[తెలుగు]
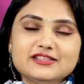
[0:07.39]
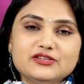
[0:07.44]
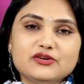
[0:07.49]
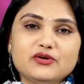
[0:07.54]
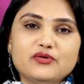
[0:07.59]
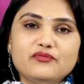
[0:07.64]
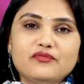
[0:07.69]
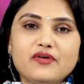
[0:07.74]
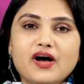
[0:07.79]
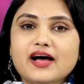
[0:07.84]
సో
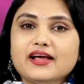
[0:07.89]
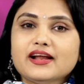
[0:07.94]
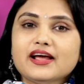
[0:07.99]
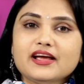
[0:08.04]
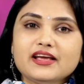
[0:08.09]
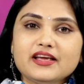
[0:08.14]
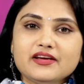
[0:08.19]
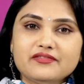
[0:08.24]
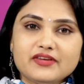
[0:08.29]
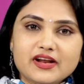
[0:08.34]

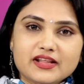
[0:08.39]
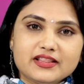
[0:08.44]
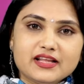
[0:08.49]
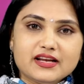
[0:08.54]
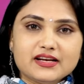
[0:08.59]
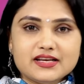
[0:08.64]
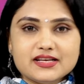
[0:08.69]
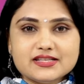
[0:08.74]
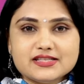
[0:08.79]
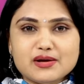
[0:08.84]
వారాహి
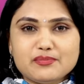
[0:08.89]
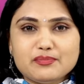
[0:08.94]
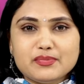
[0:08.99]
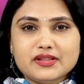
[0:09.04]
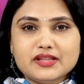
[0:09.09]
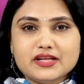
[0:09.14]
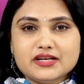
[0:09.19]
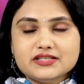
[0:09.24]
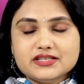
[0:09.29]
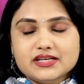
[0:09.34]
వ్రతానికి
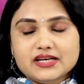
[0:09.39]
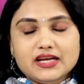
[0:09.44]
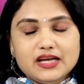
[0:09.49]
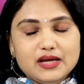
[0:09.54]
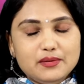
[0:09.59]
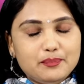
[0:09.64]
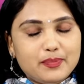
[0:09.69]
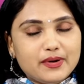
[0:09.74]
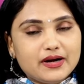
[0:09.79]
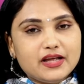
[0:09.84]
సంబంధించి
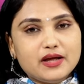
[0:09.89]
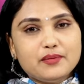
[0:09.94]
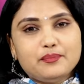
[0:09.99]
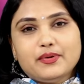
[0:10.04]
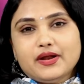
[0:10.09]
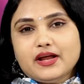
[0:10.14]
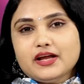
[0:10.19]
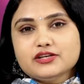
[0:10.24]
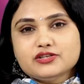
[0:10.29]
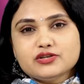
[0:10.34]
ఇప్పటికే
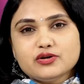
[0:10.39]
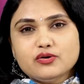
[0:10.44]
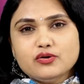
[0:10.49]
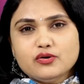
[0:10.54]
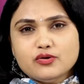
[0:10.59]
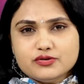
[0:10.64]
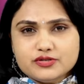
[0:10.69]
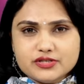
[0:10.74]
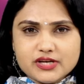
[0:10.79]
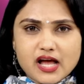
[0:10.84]

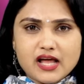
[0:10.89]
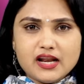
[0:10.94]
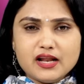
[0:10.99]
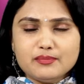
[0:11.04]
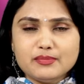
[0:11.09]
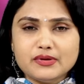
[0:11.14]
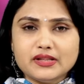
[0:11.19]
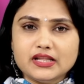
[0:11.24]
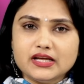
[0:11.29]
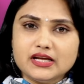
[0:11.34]
ప్రేక్షకుల్లో చాలా
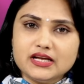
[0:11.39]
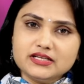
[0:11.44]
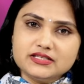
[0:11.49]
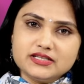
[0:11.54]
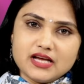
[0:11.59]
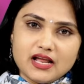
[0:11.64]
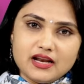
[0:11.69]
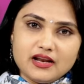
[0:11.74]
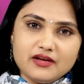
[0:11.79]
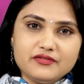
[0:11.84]
మందికి
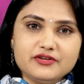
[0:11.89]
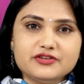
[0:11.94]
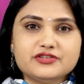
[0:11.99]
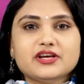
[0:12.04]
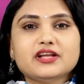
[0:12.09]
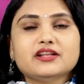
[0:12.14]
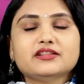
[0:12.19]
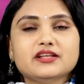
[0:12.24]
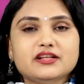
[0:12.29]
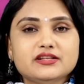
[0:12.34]
చాలా
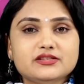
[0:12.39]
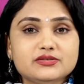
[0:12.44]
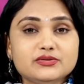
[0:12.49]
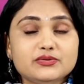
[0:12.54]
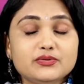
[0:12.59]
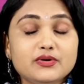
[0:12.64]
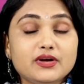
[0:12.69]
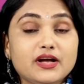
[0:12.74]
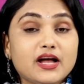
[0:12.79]
విషయాలు తెలుసు